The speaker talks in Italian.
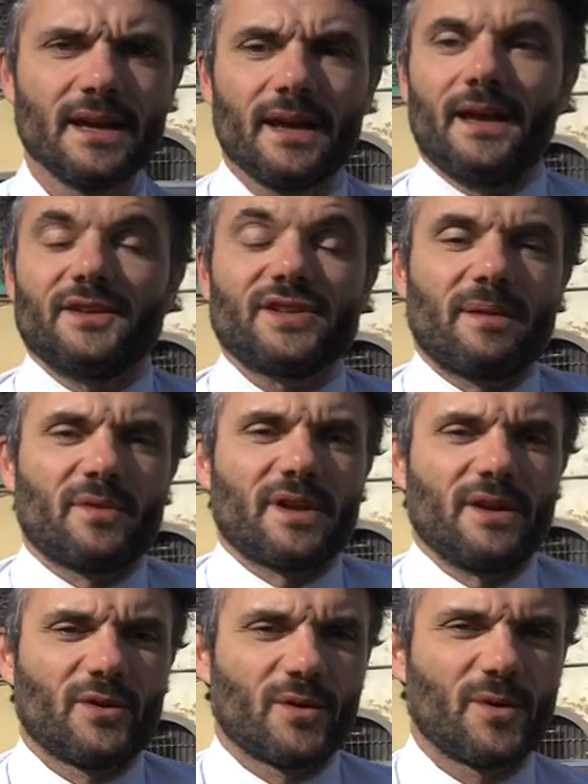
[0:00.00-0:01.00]
Eh, diciamo,
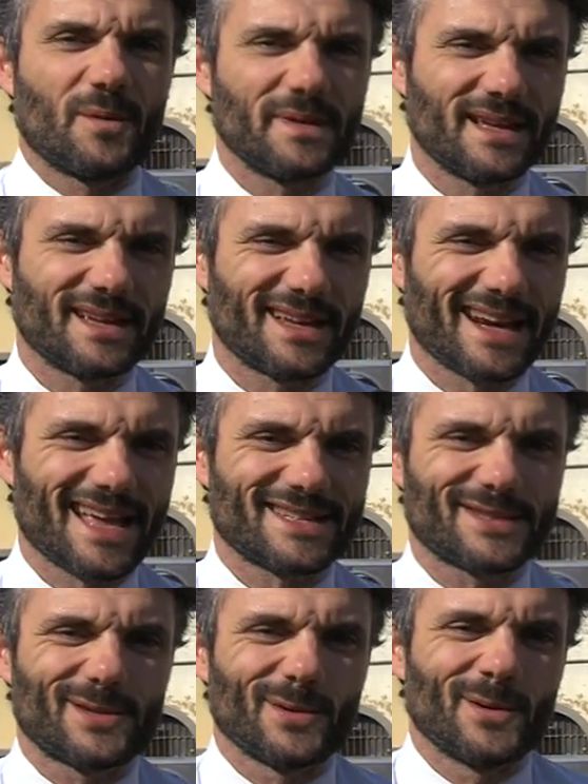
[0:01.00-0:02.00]
io eh,
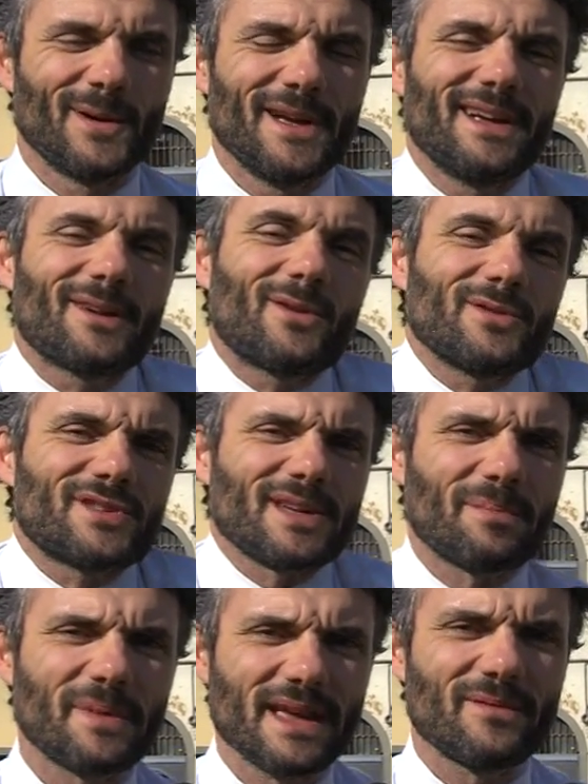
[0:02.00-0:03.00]
resto
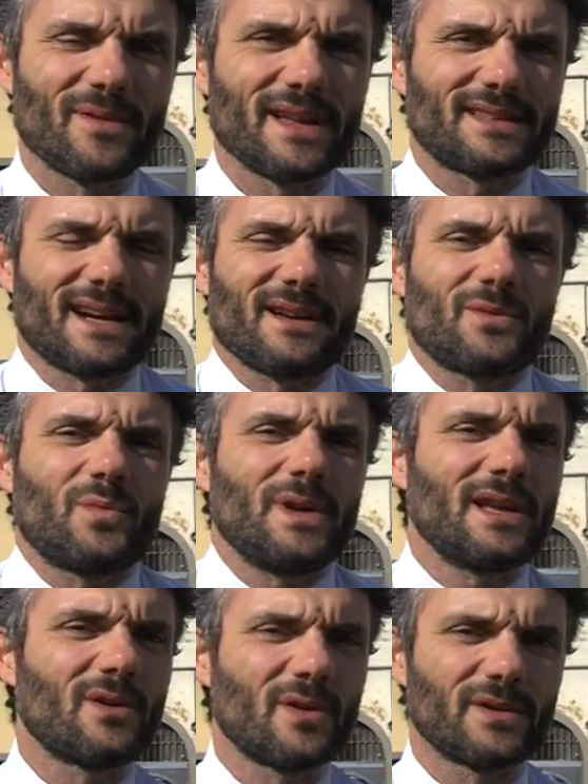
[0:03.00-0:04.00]
consapevole e
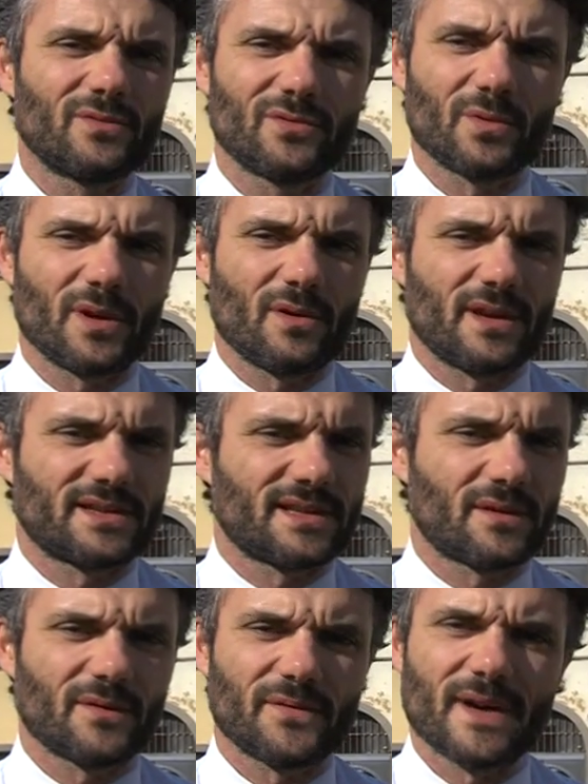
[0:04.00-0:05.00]
tranquillo che tutto quello che è
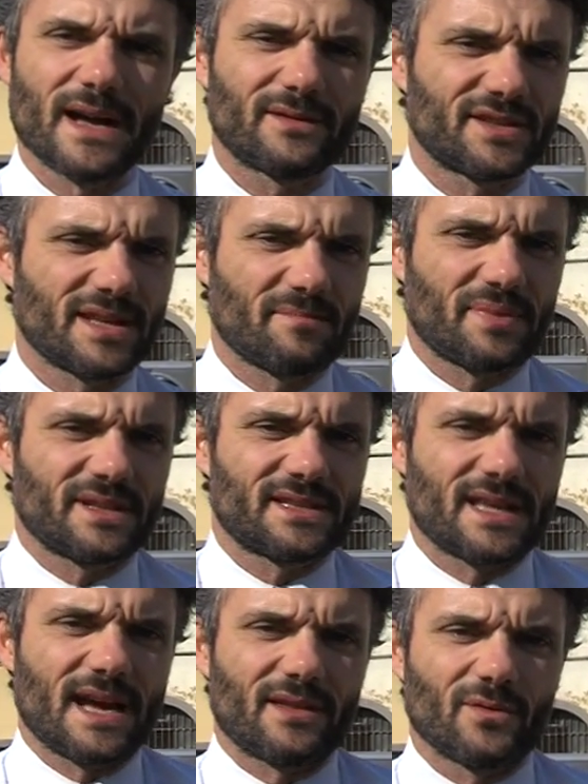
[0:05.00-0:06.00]
stato fatto è sempre
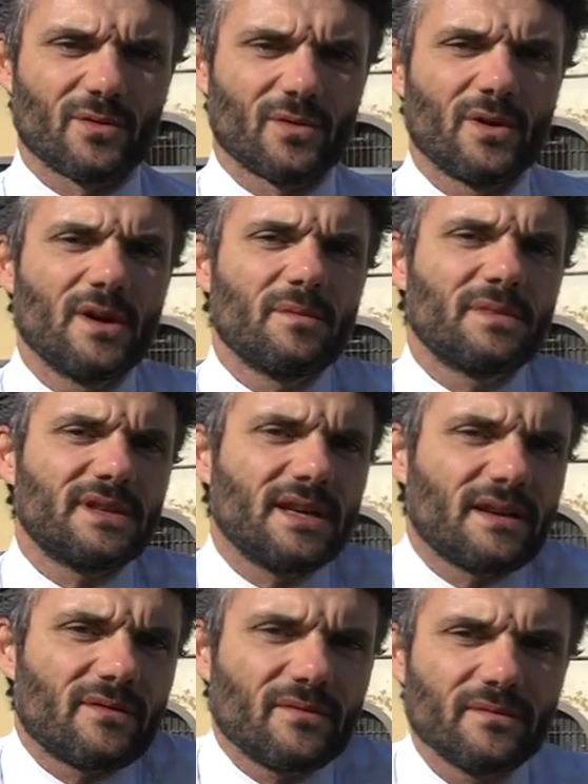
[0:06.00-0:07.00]
stato
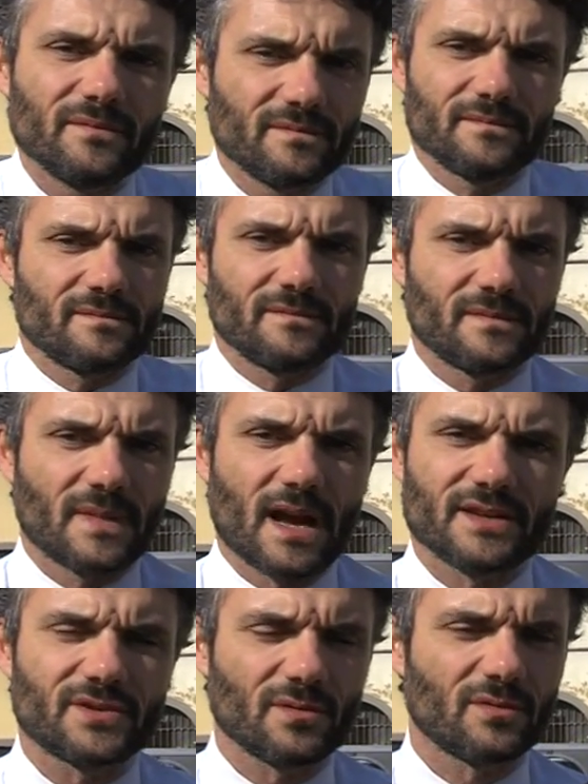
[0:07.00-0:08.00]
dire, mm,
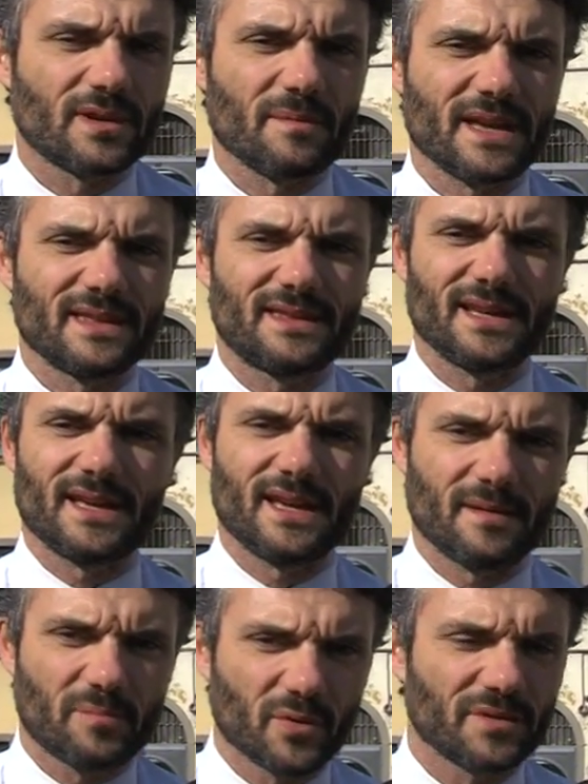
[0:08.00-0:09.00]

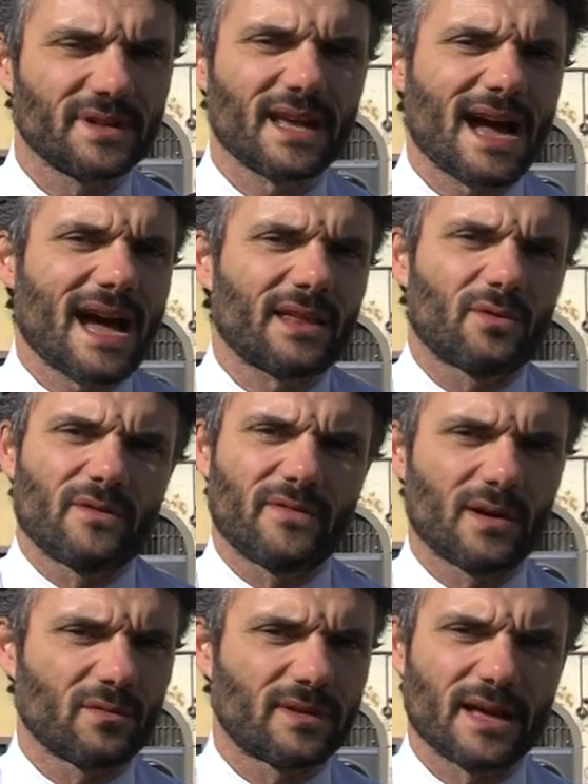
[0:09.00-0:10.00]
assolutamente ponderato e
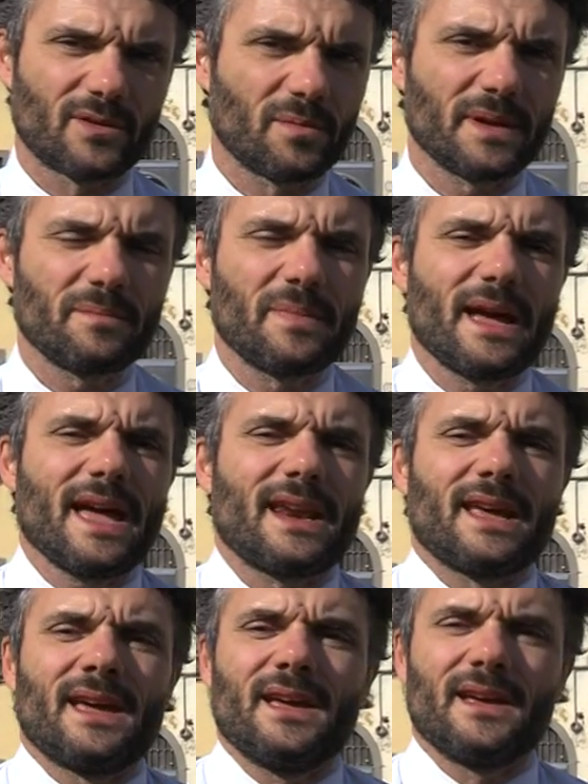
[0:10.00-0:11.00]
valutato per
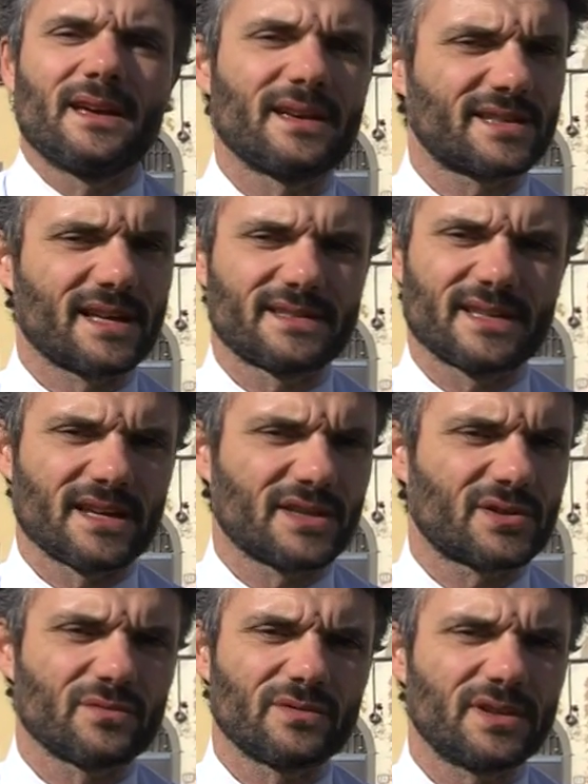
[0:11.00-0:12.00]
bene, eh, senza
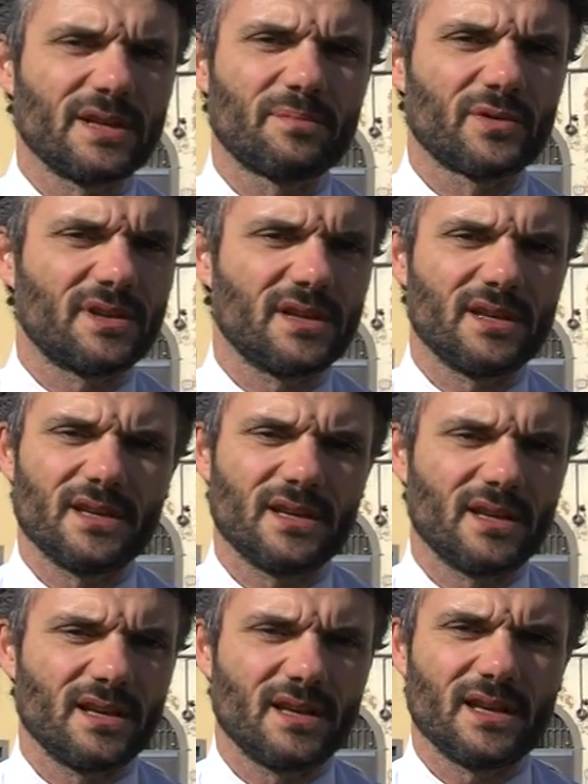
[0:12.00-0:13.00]
nessun tipo
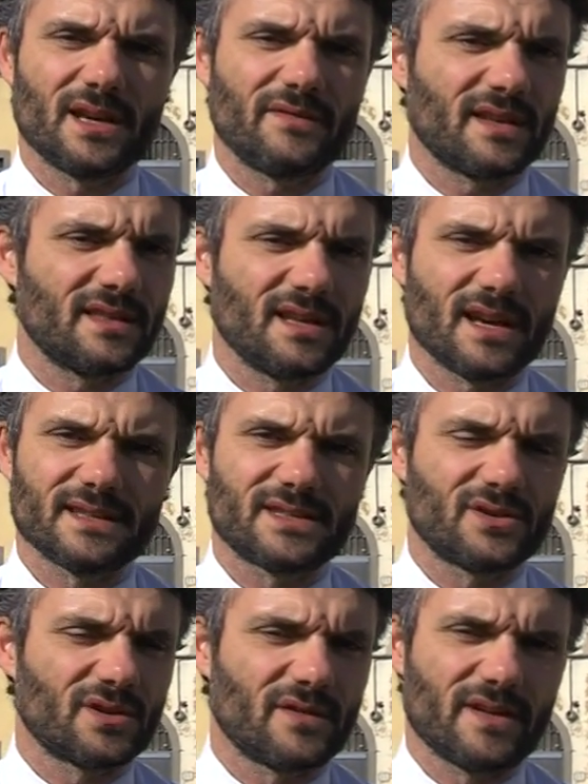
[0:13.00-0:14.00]
di
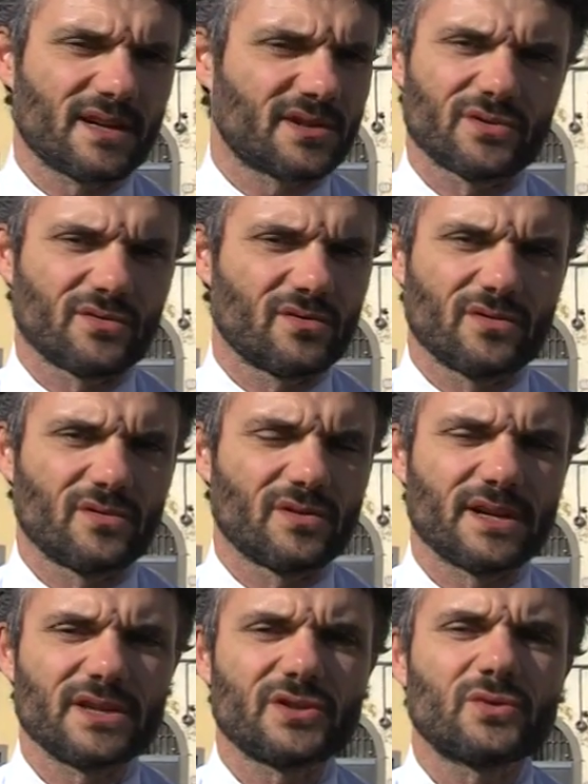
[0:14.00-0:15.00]
rivendicazione verso
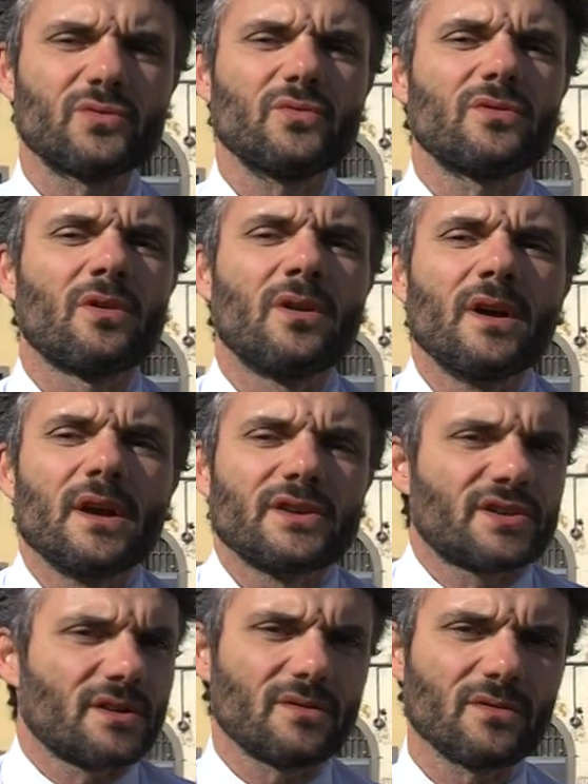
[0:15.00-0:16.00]
nessuno,
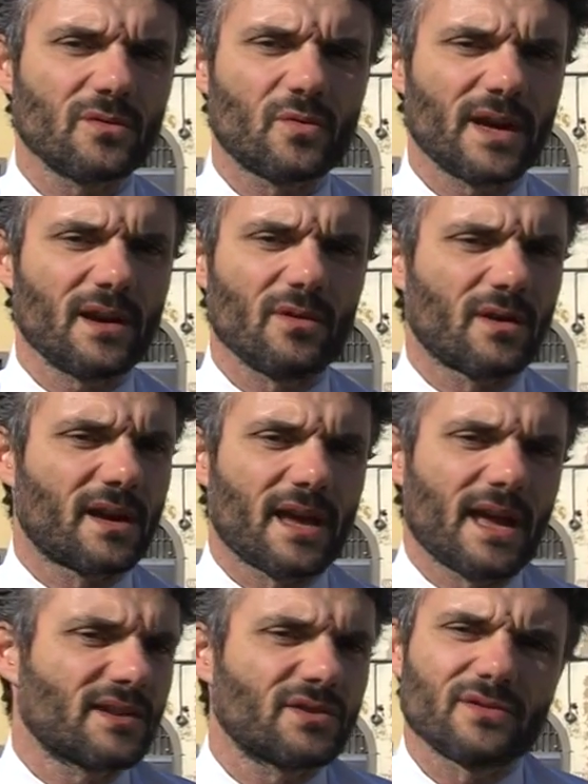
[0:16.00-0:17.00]
se non quello
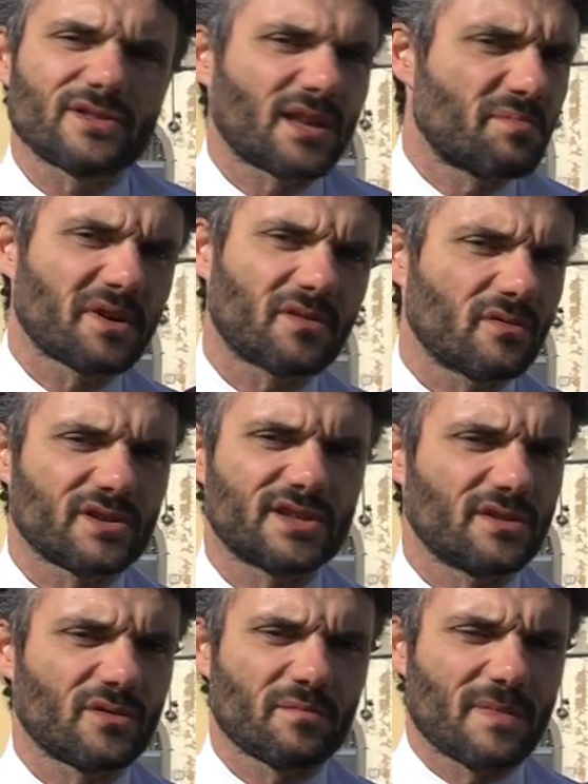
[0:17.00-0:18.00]
che sono stati i percorsi
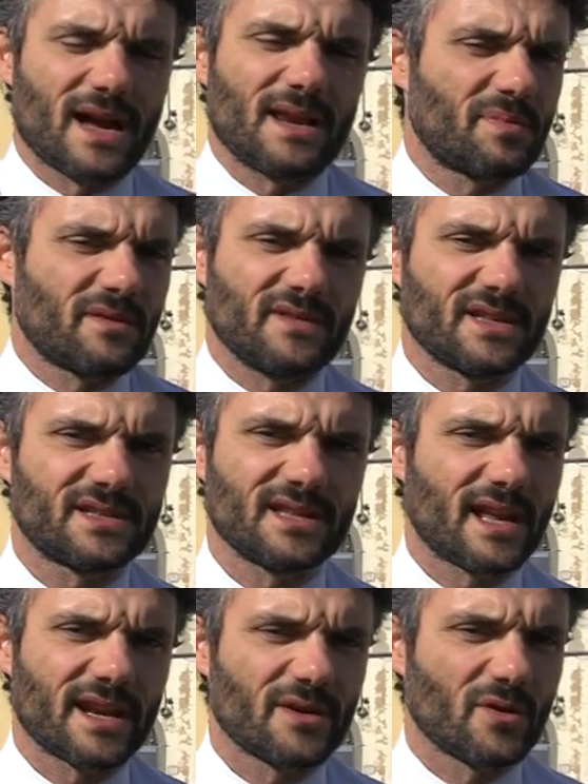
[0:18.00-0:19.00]
normali previsti
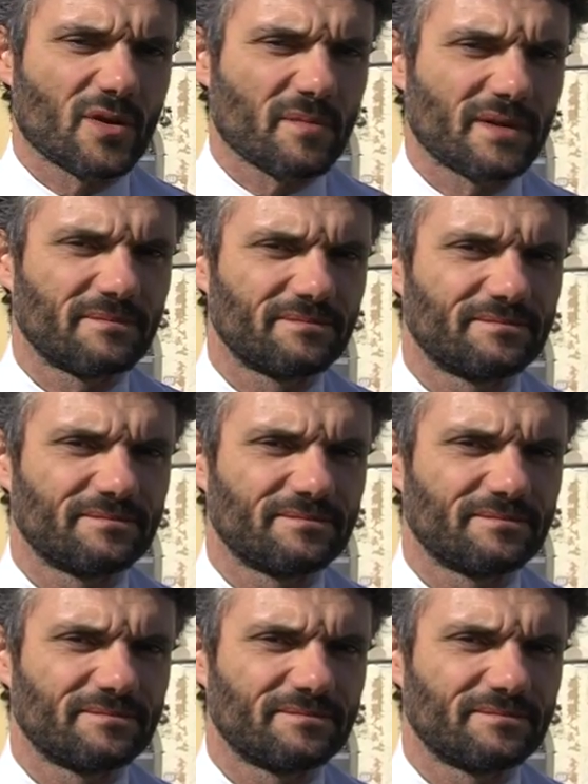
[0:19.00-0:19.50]
dalle norme.